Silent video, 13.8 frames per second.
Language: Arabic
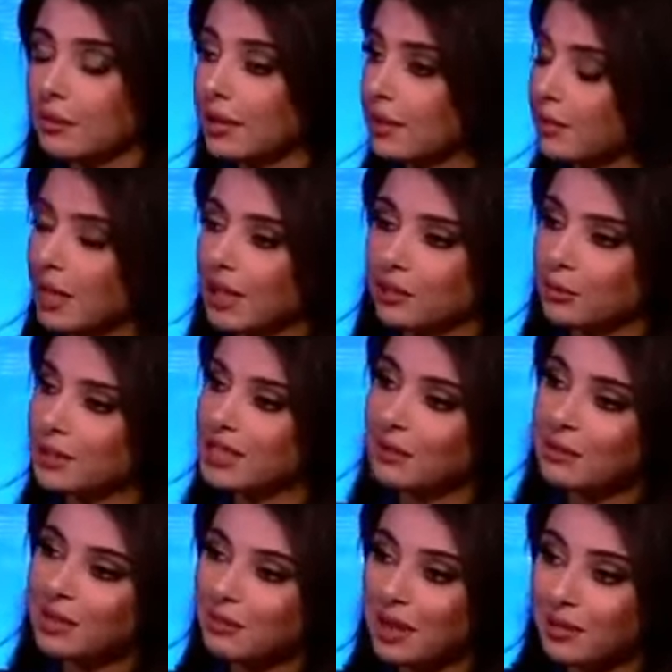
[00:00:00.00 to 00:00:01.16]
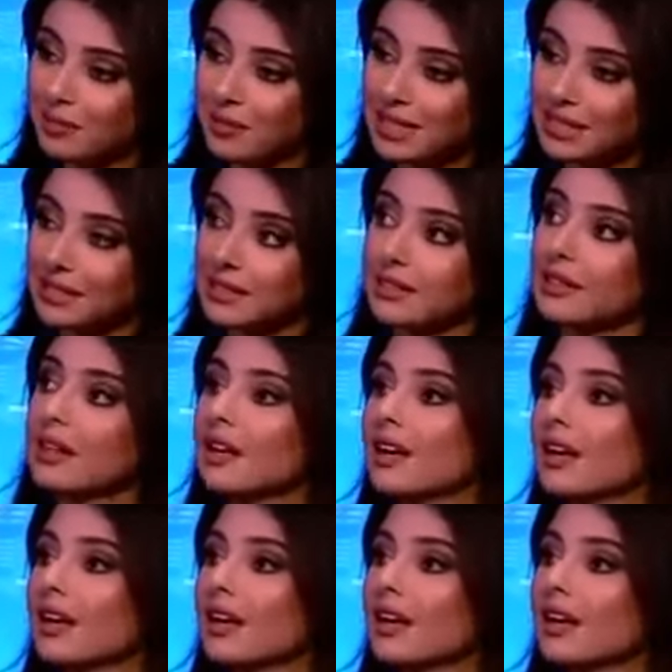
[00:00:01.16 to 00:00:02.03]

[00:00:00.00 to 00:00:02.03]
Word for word: من مع انه من زمان بحب مثل